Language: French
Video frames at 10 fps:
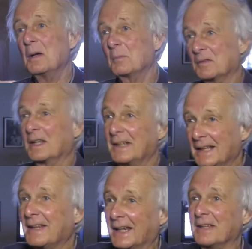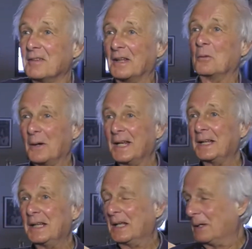Parce que quand tu arrives à
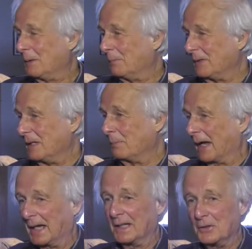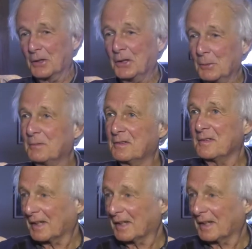Noël, puis les parents donnent un petit